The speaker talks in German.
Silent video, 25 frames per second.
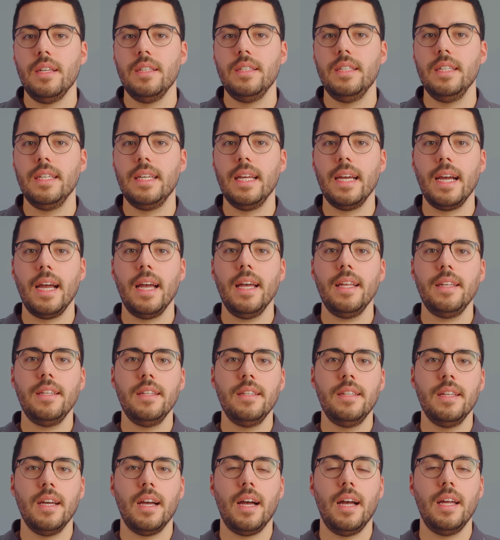Die
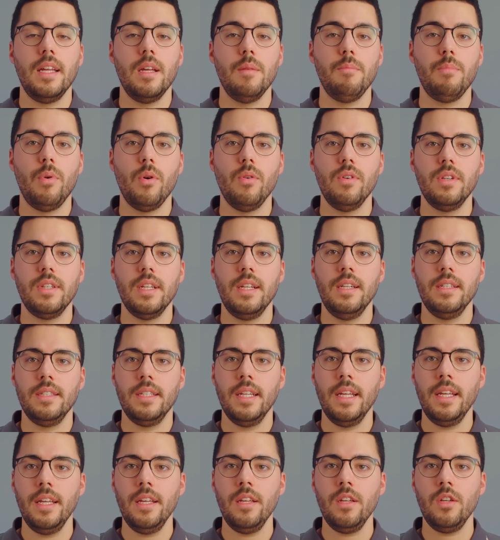Geräte der Reihe Bolt
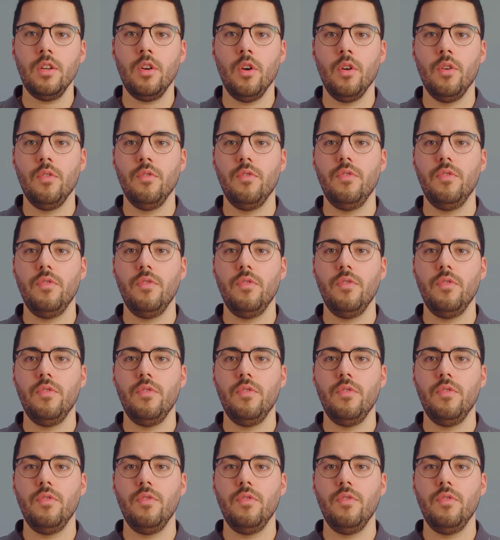LT können